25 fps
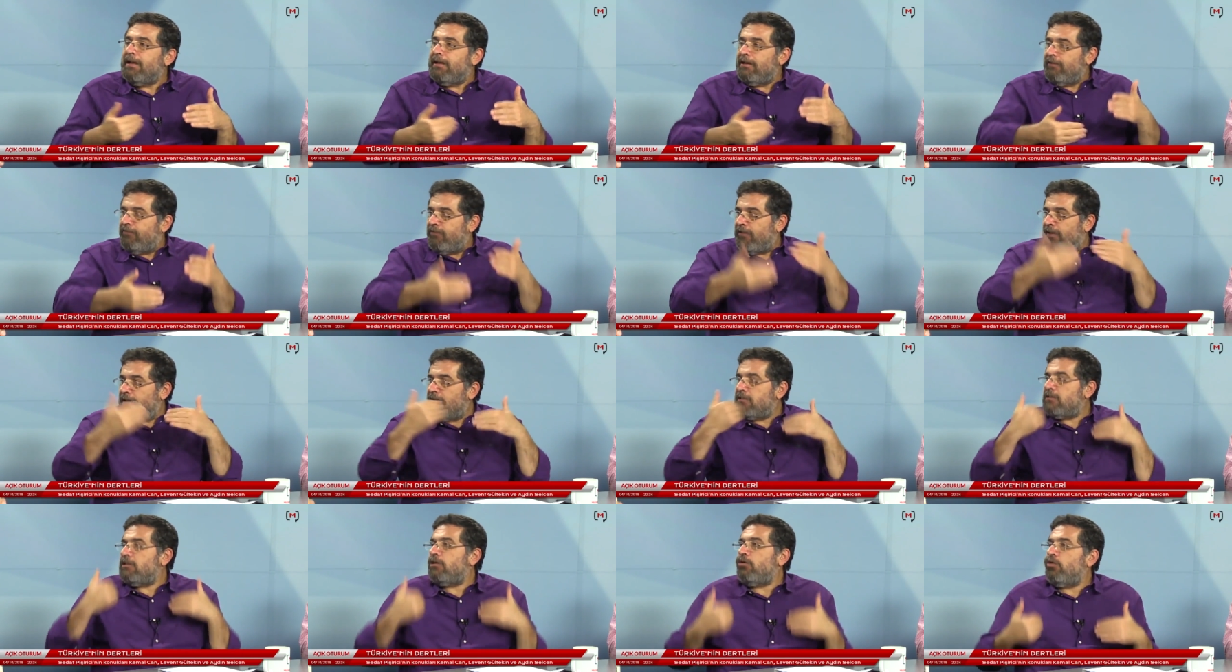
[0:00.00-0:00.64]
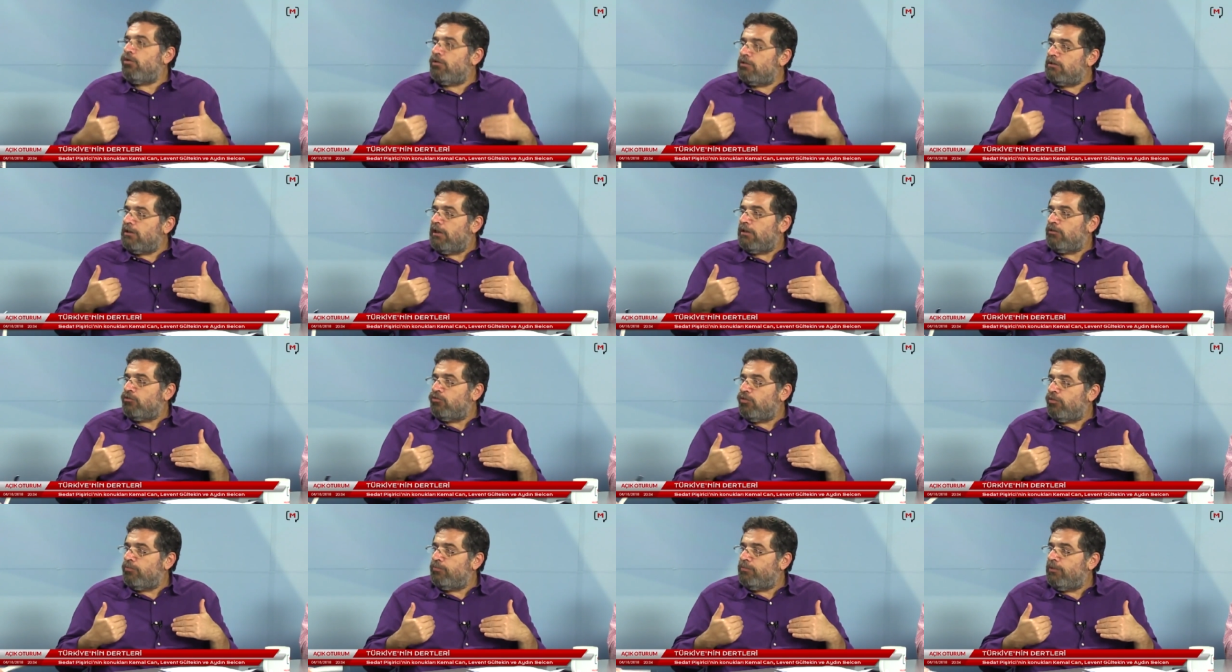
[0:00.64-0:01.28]
Referanslar
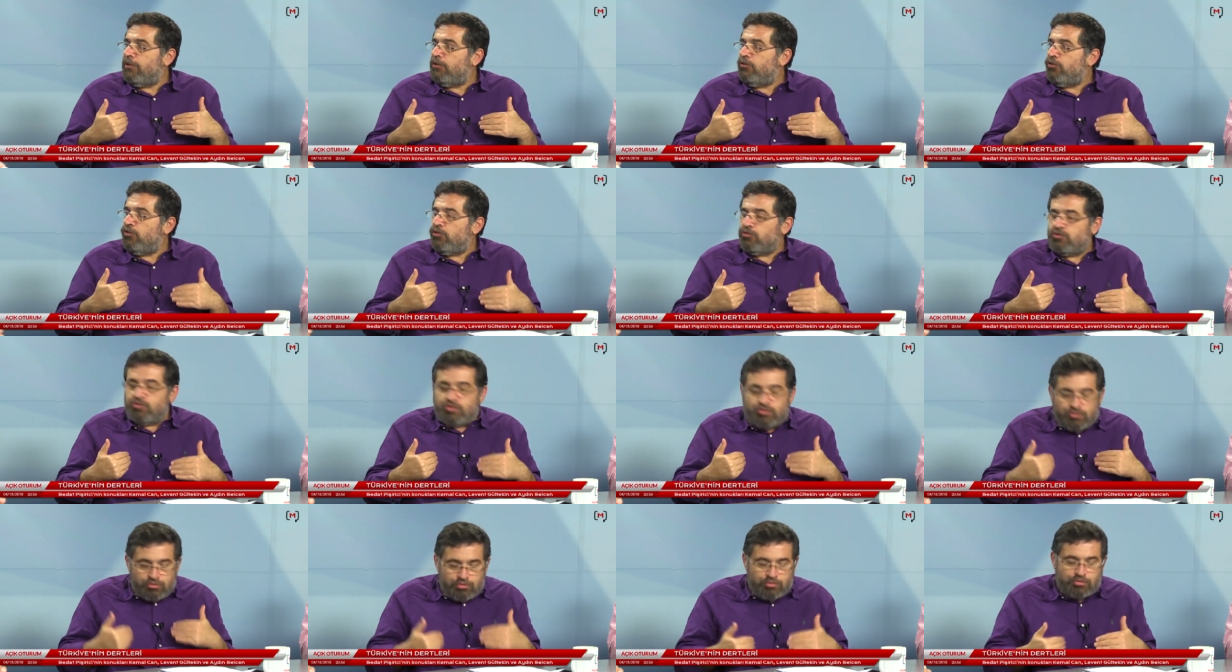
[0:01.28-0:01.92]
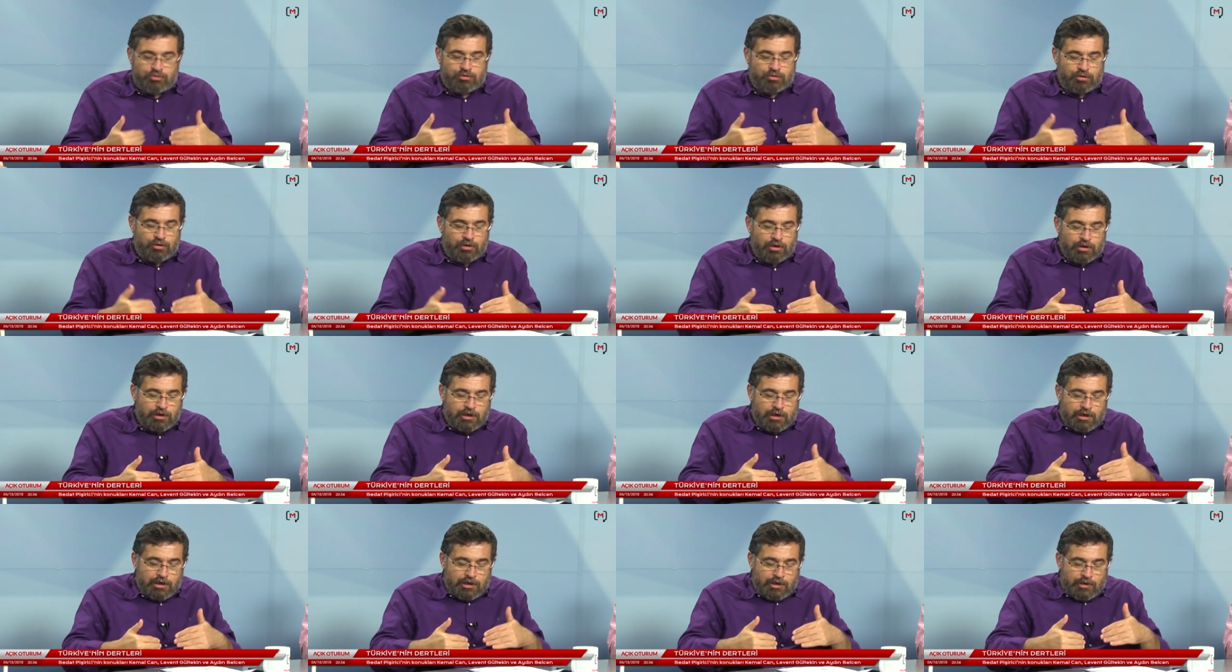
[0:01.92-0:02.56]
oradan toplanıyor. Çünkü
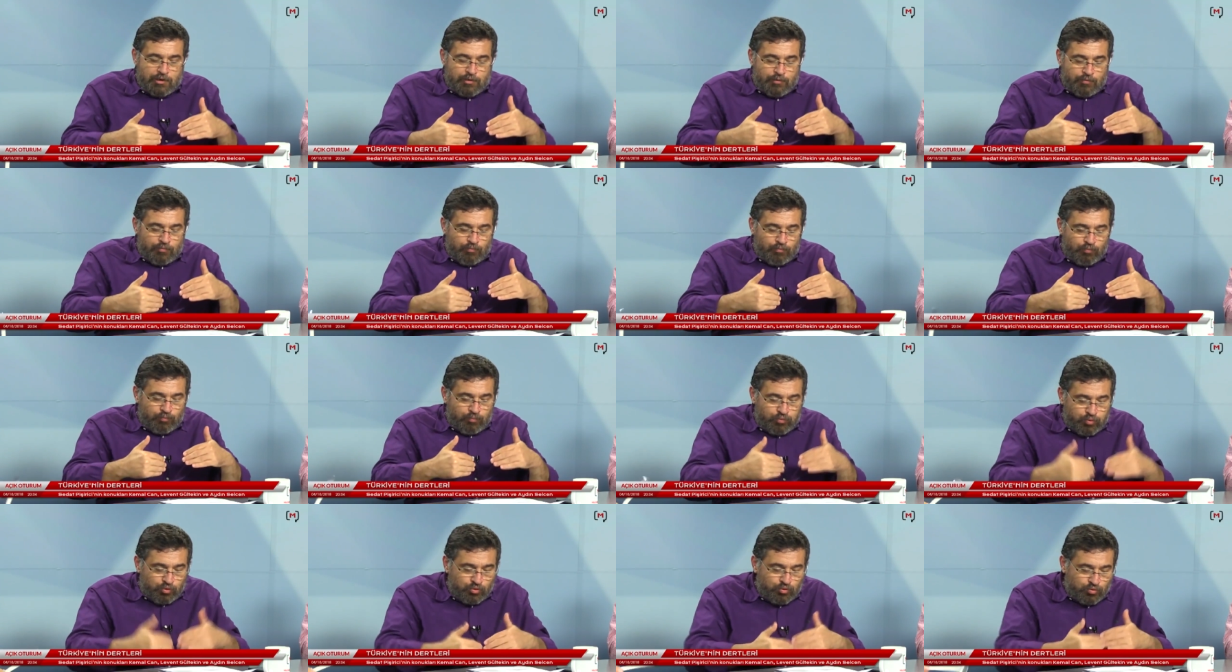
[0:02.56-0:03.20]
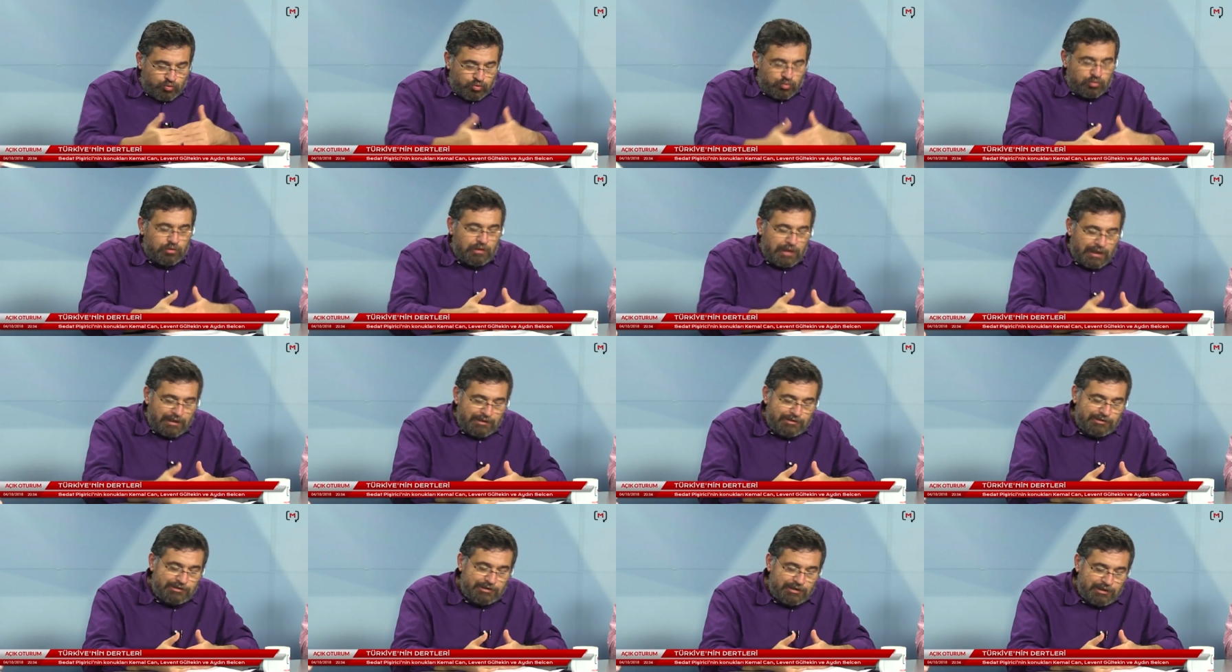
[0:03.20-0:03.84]
bu
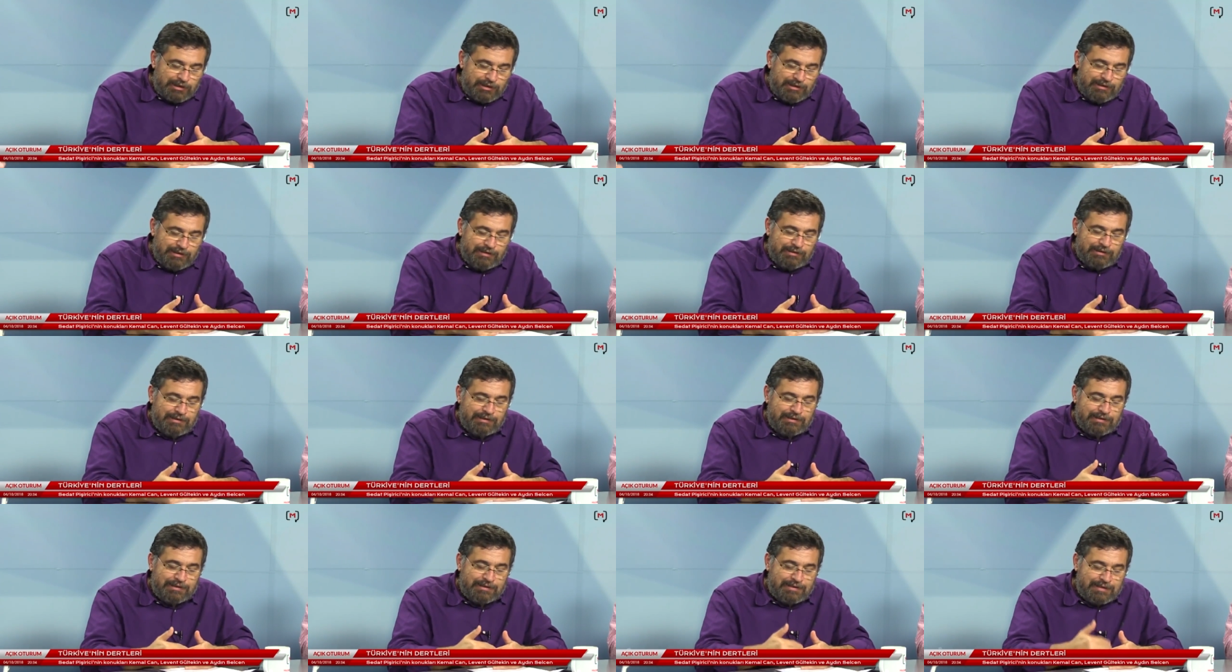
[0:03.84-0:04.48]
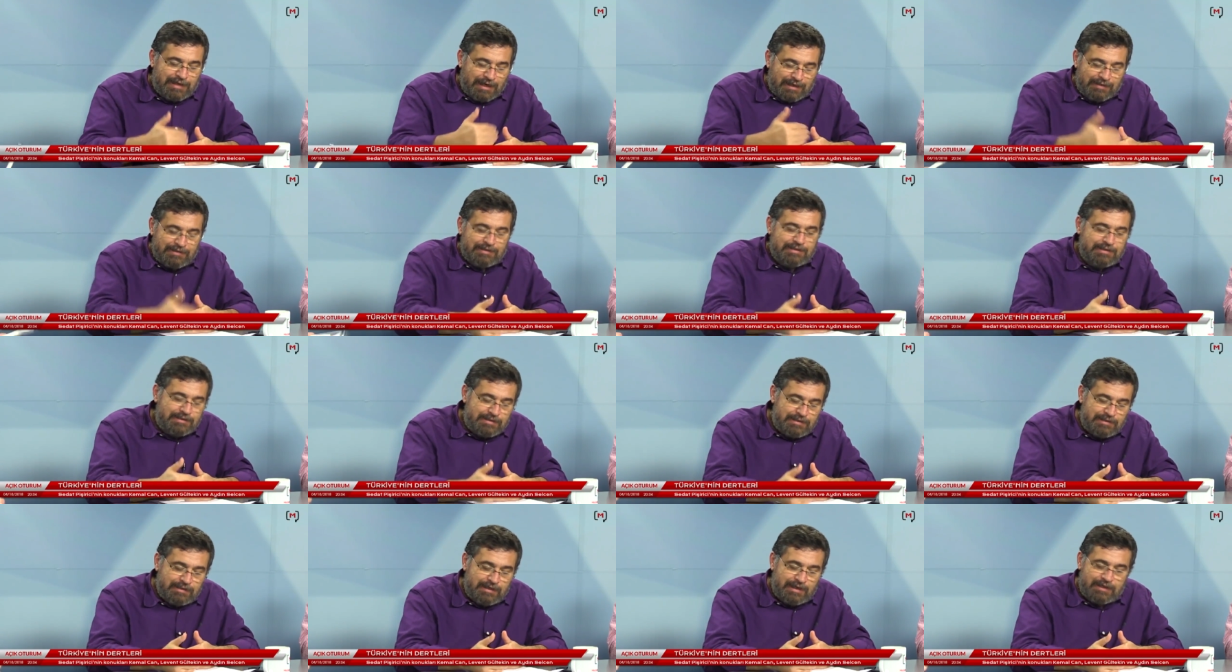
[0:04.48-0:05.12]
kurulan şeyin
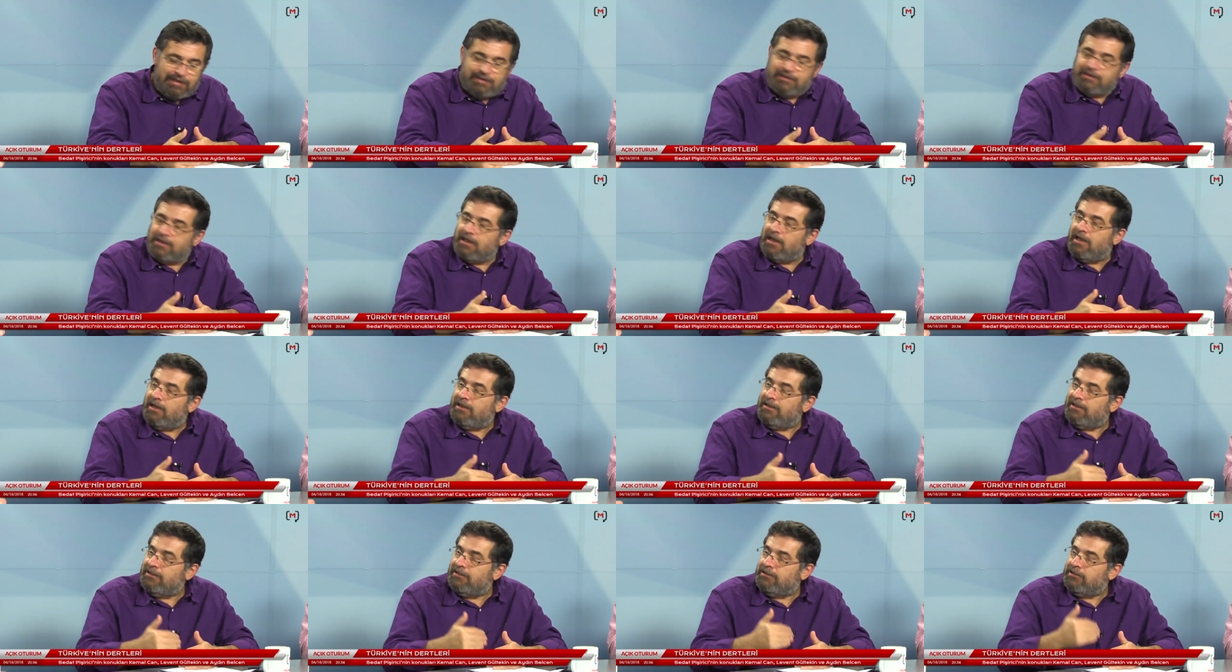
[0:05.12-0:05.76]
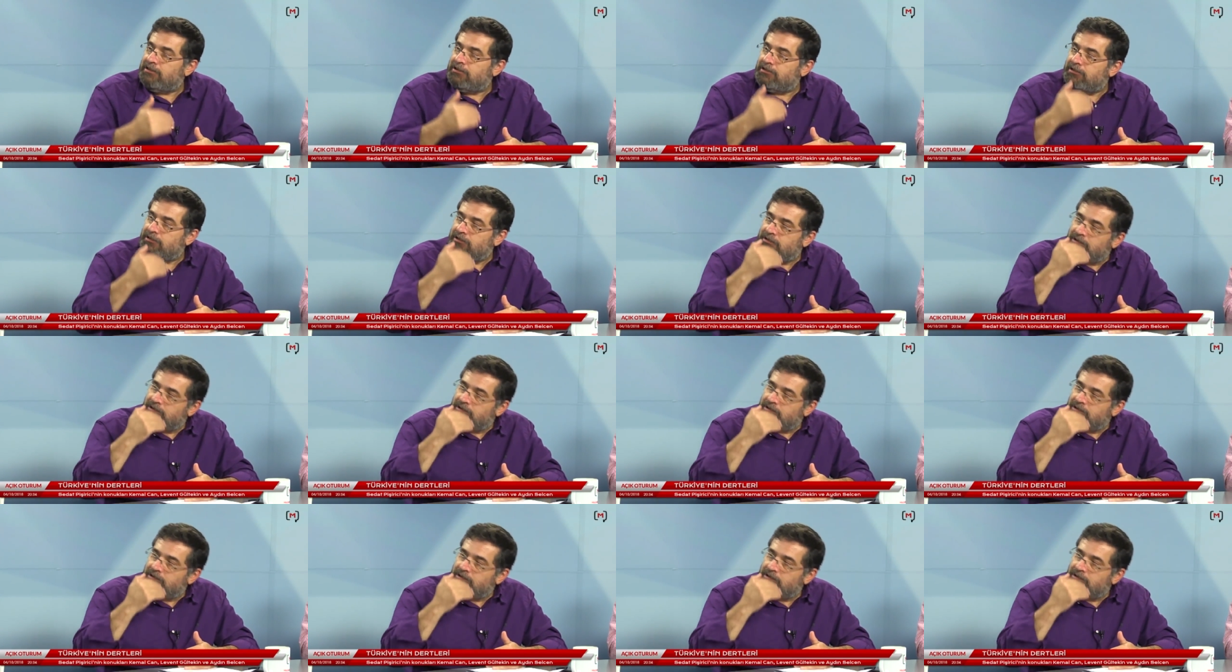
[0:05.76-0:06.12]
kendisine dair